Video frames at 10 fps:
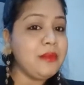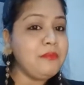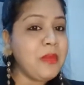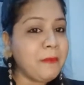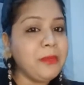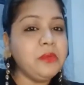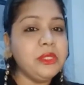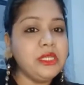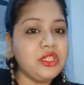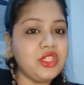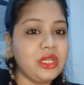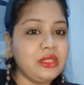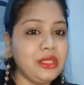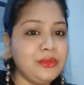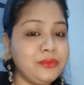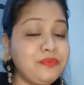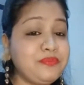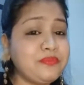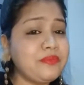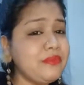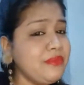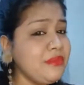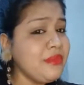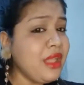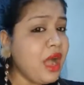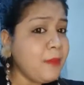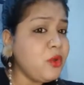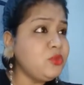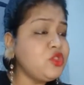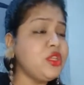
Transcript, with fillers: मेंबर बनना चाहती हूँ आप लोग मुझे